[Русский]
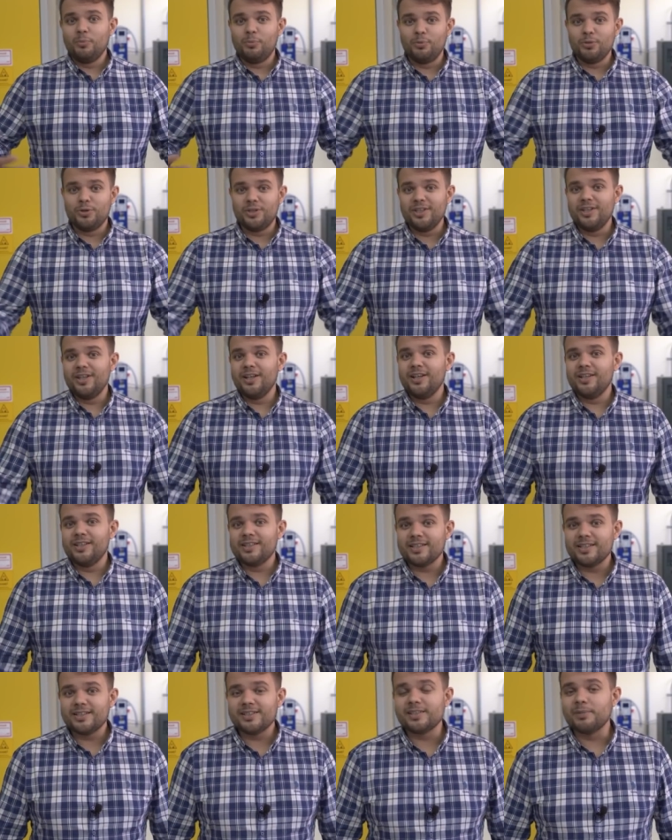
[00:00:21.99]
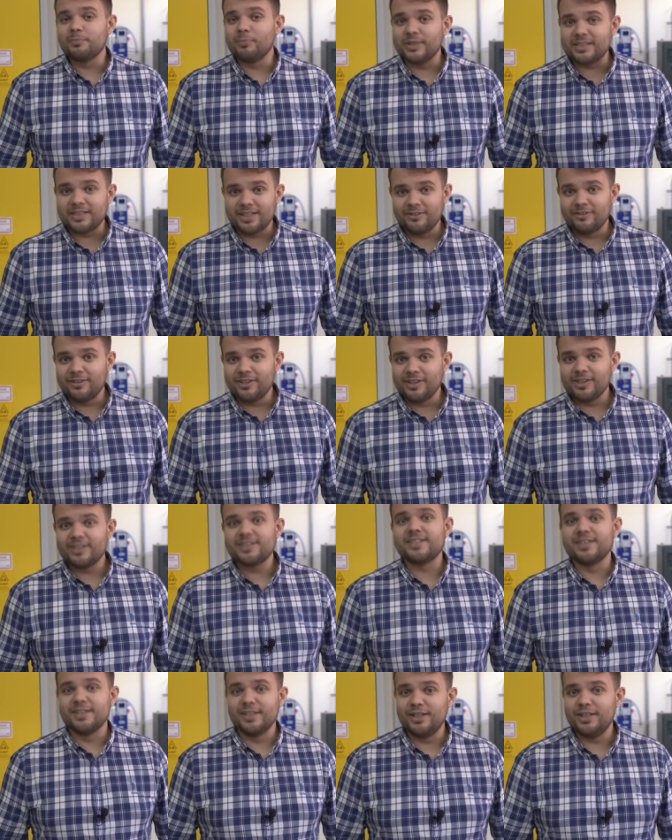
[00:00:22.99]
пути реализации поставленных
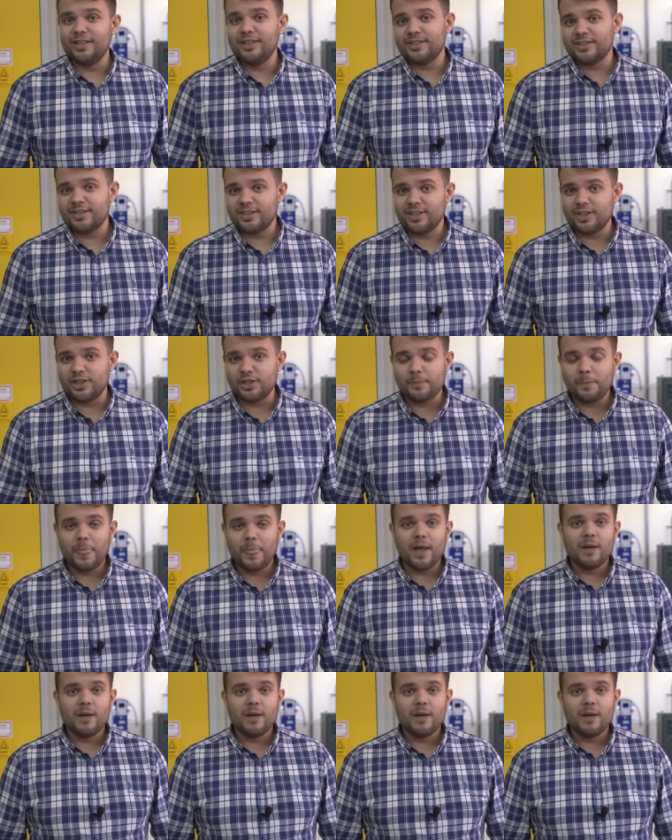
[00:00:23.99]
целей и задач.